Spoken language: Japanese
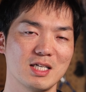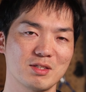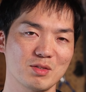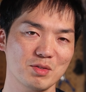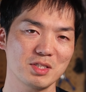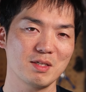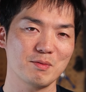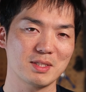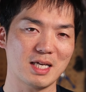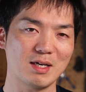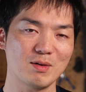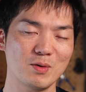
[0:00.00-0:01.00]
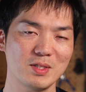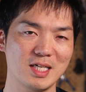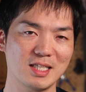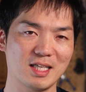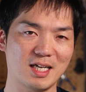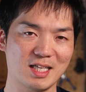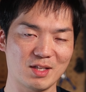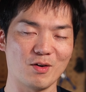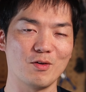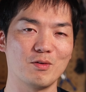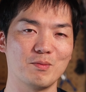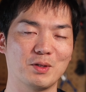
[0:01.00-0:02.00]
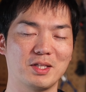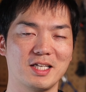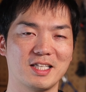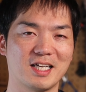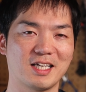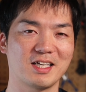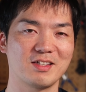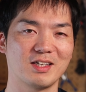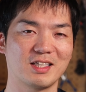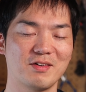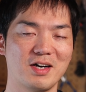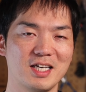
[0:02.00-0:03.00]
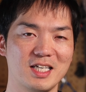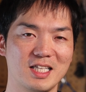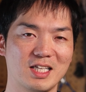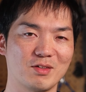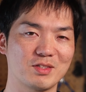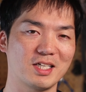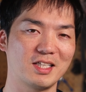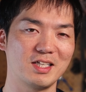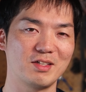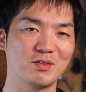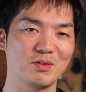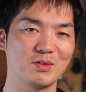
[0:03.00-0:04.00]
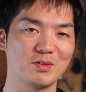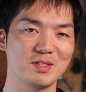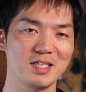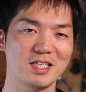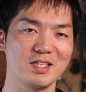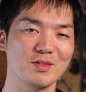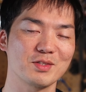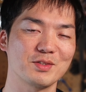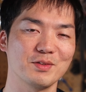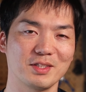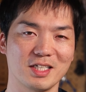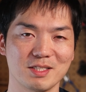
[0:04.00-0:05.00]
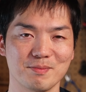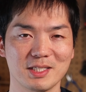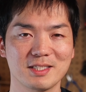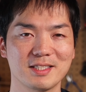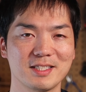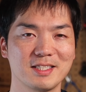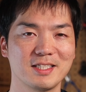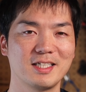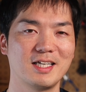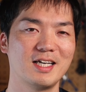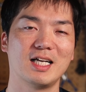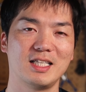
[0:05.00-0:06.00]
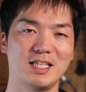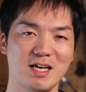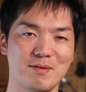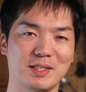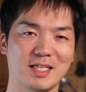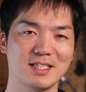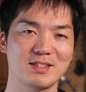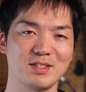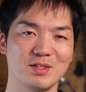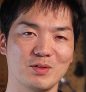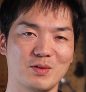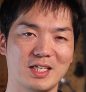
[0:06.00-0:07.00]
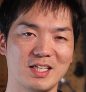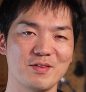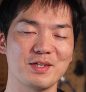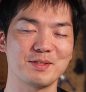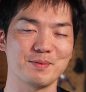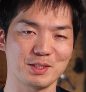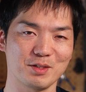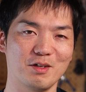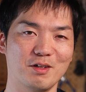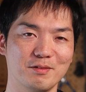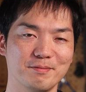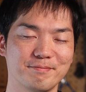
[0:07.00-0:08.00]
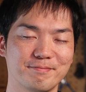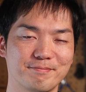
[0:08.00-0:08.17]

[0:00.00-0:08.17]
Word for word: 少しでも参考になったなと思っていただける方は、いいねとチャンネル登録ぜひよろしくお願いします。ではまた次の動画でお会いしましょう。